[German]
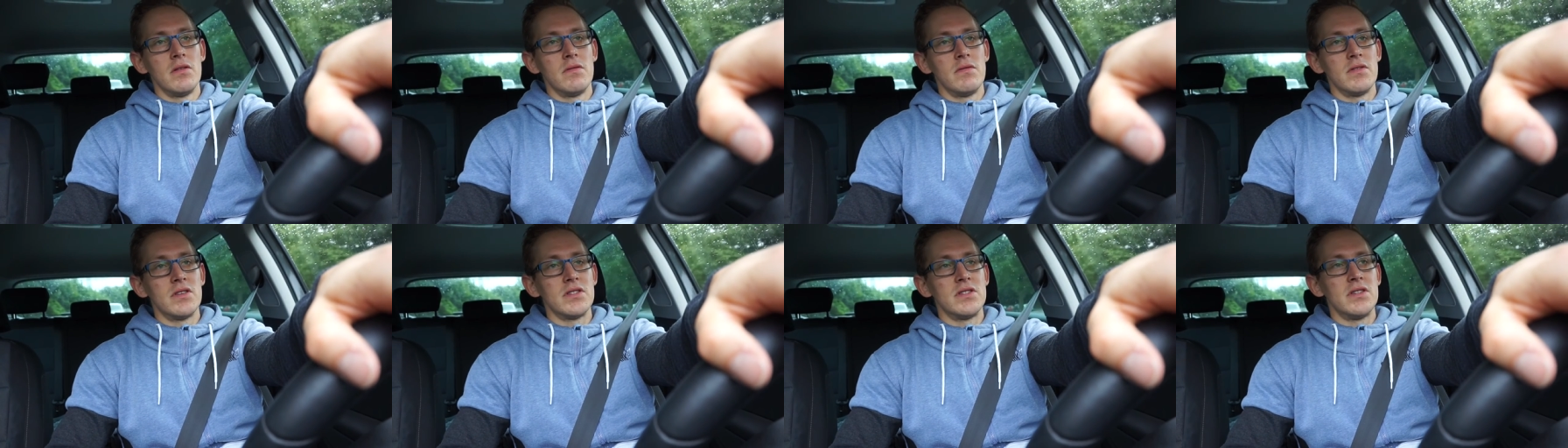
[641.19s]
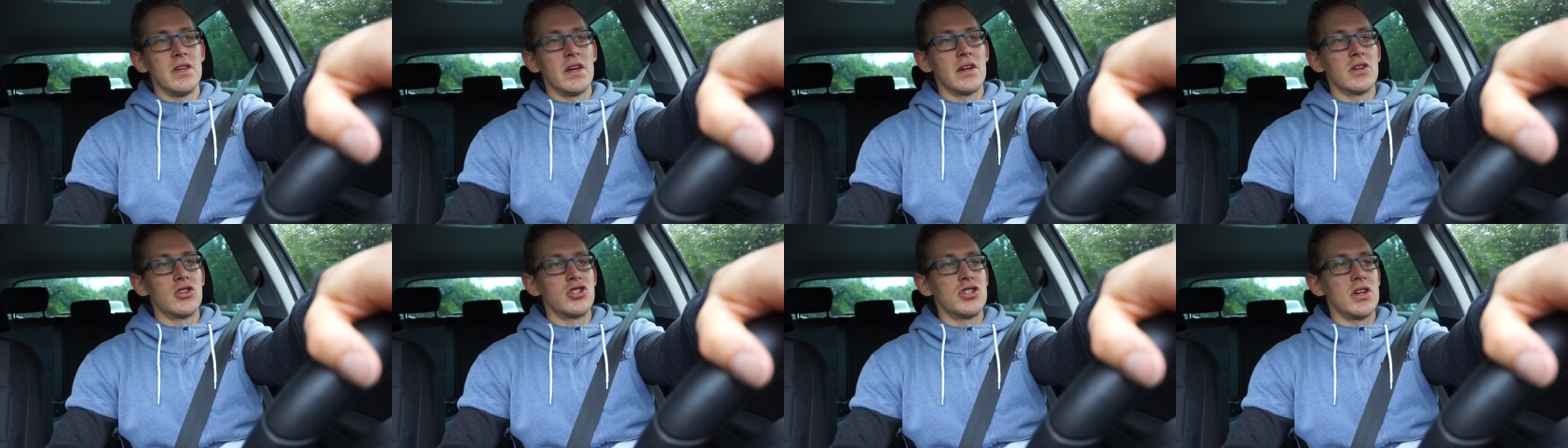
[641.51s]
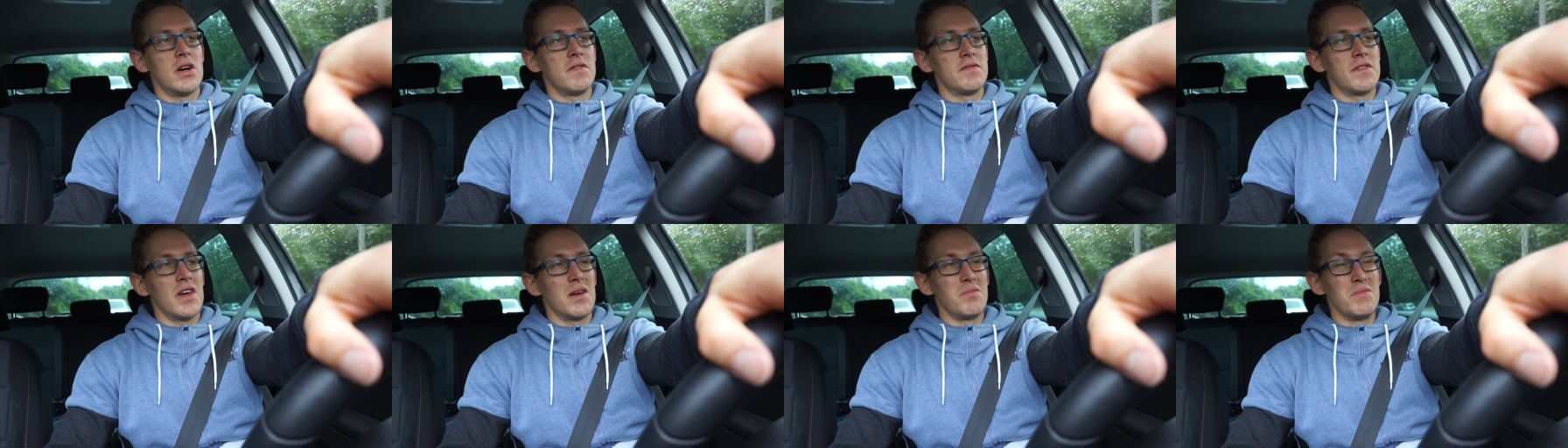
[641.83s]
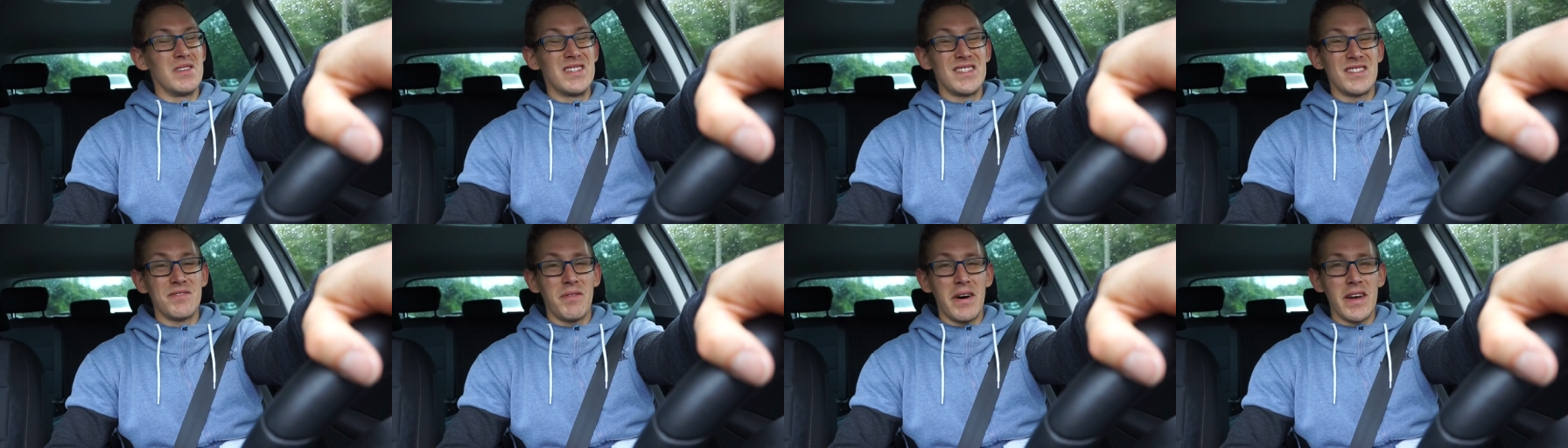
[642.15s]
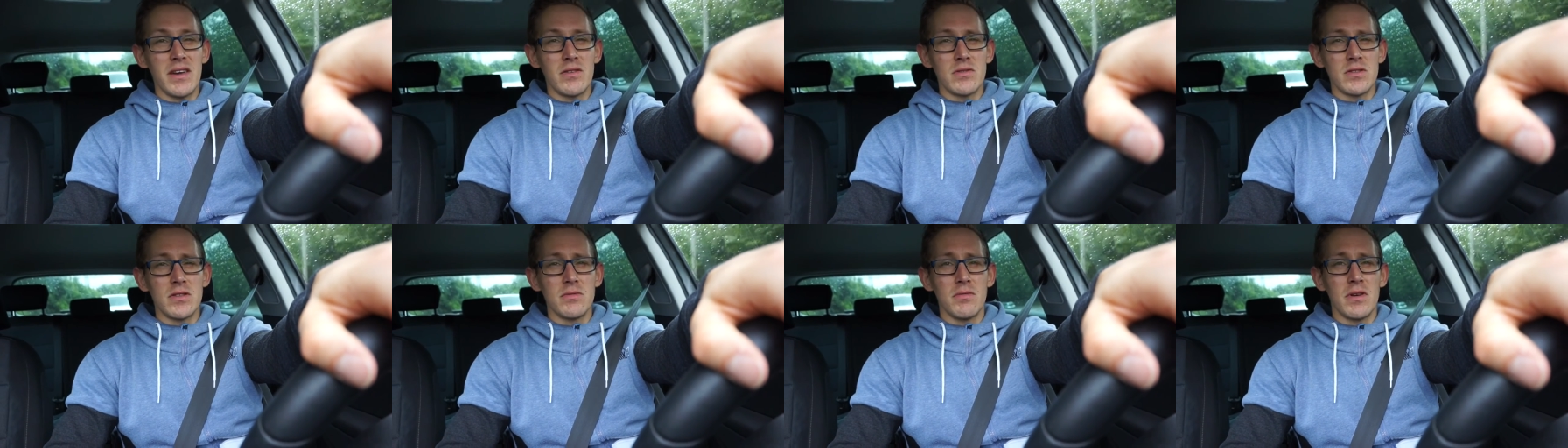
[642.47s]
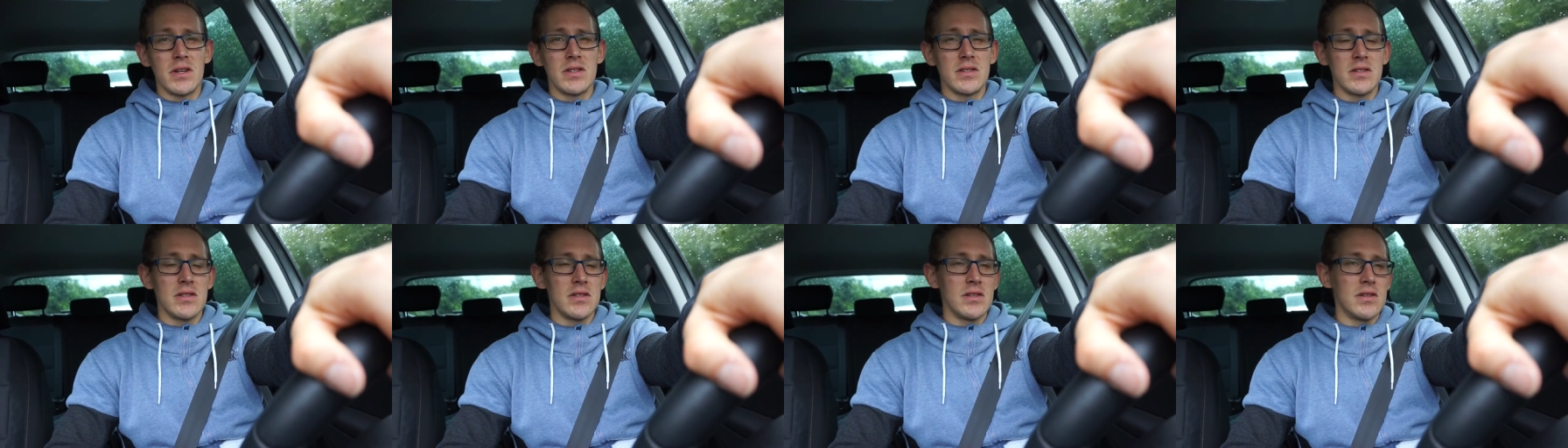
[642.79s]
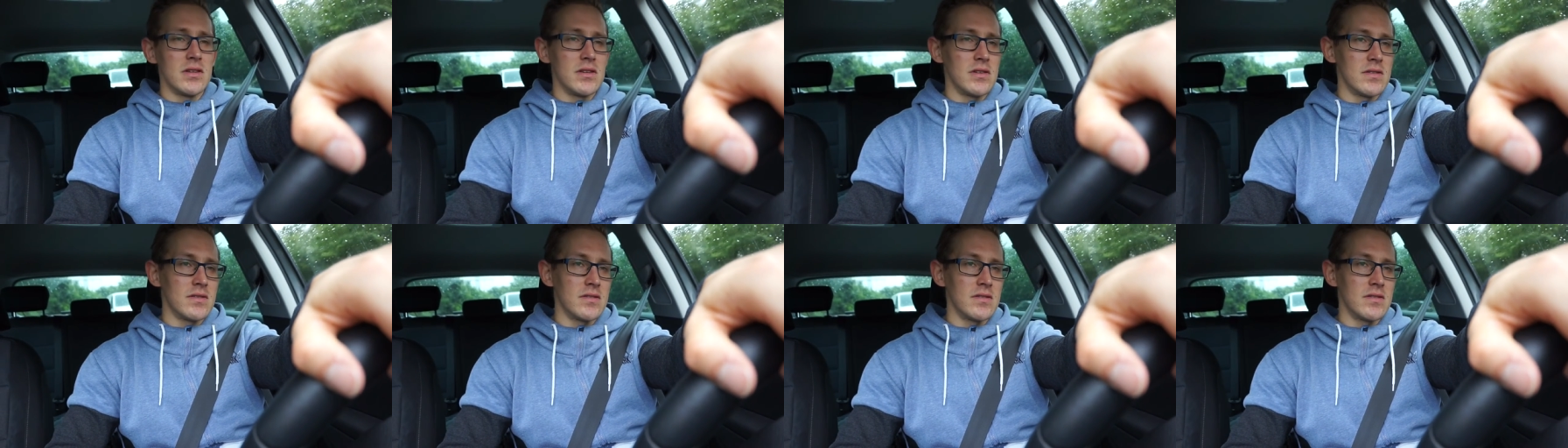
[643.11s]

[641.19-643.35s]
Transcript: was der geschafft hat mit 22,